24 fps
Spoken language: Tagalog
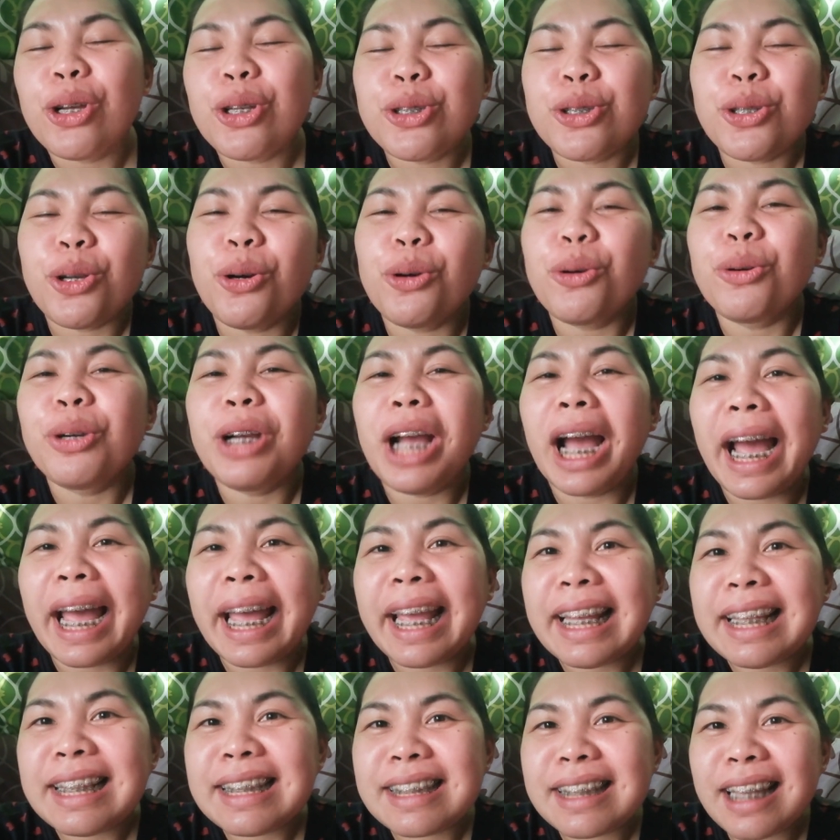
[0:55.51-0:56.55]
So
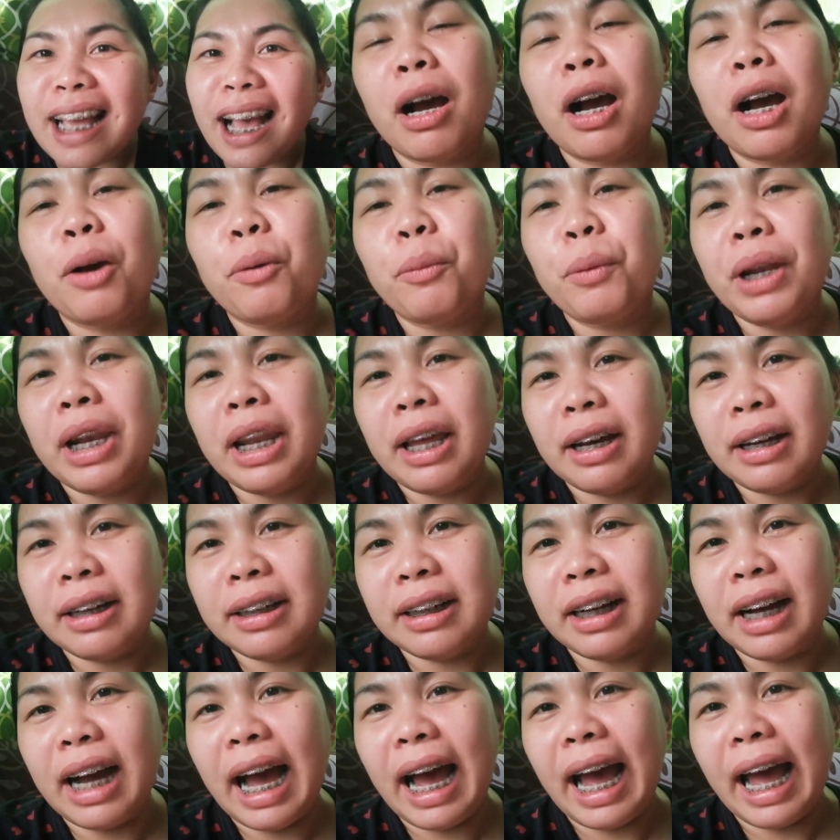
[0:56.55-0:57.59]
guys, uh,
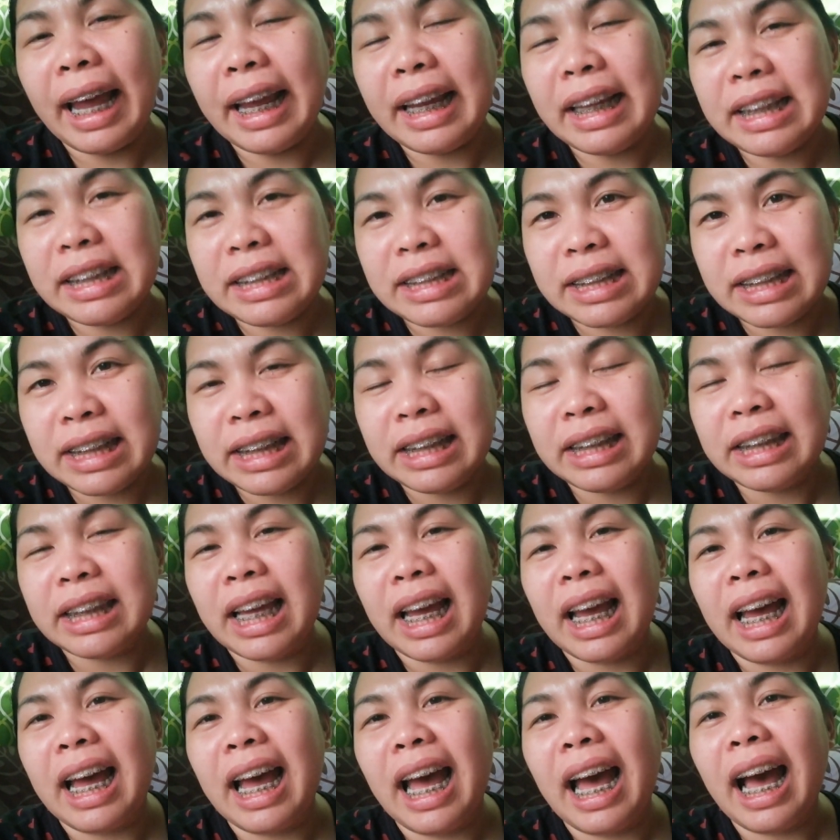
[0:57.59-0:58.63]
walang IG
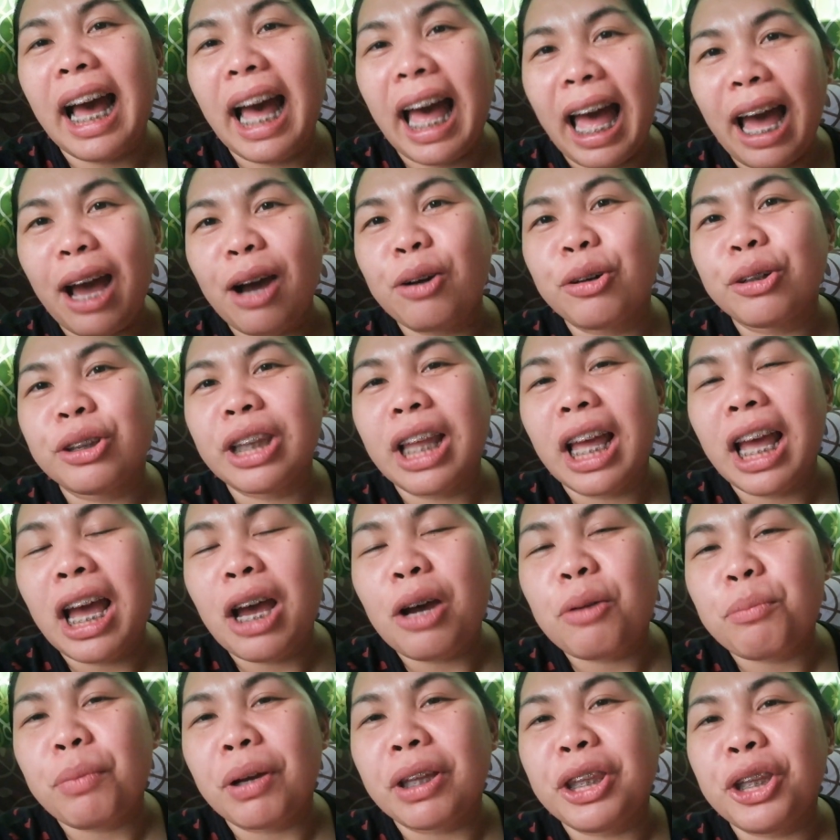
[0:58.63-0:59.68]
na account,
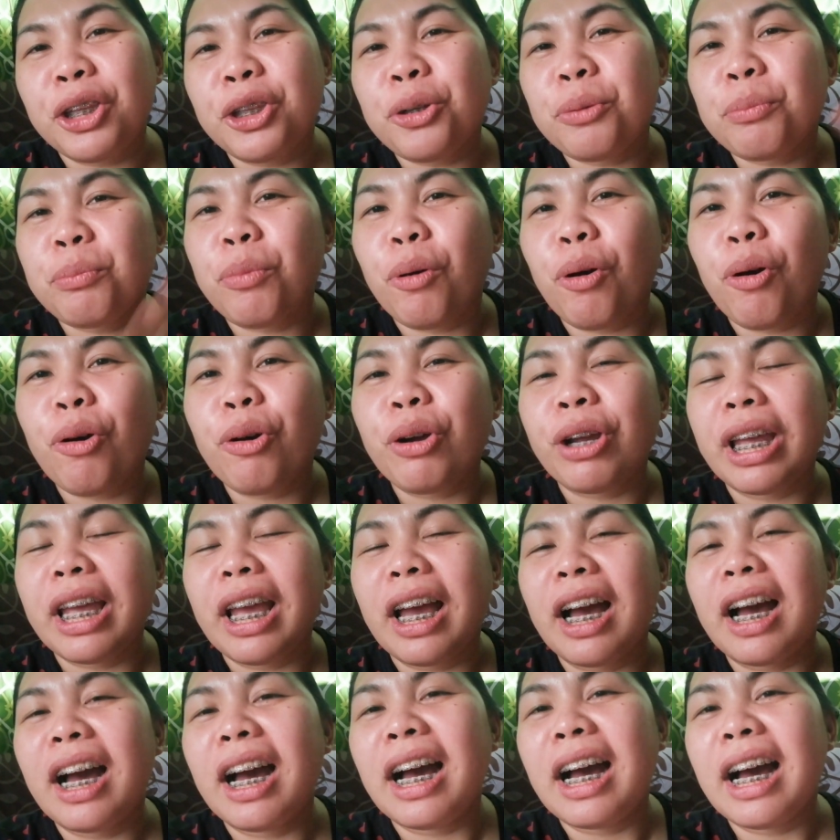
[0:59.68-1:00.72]
pwede niyo pong
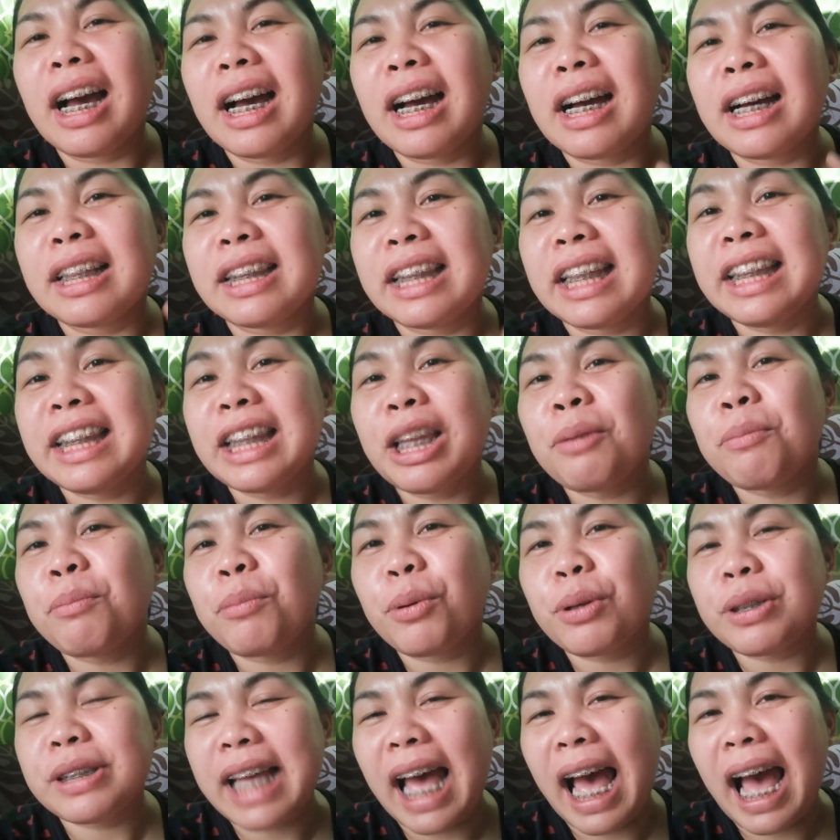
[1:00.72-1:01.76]
uh, tingnan
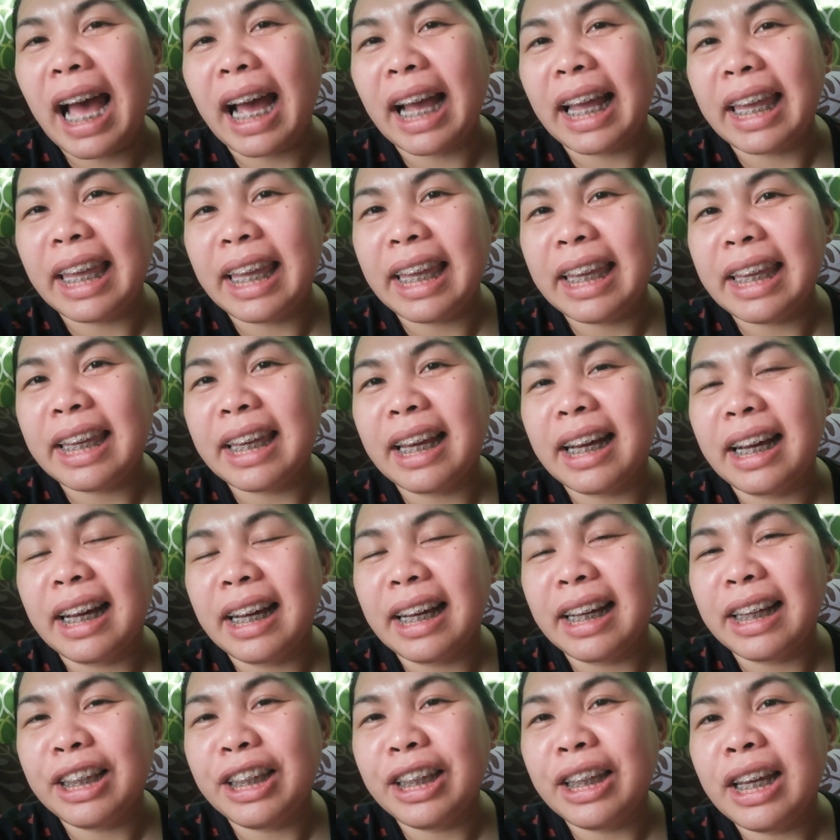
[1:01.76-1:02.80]
po sa aking
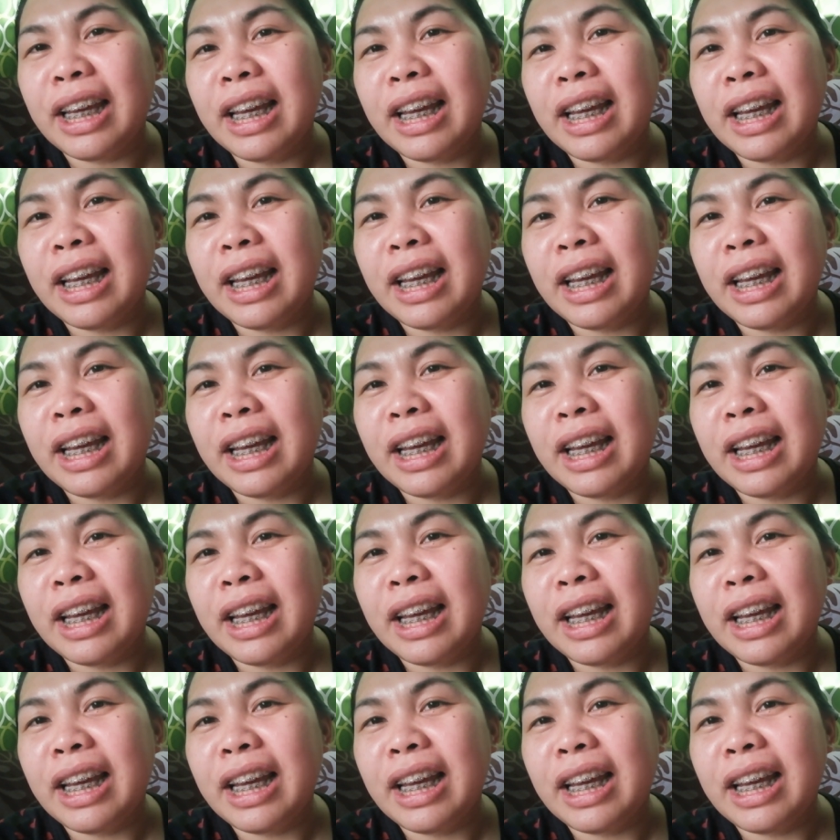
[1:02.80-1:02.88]
uh,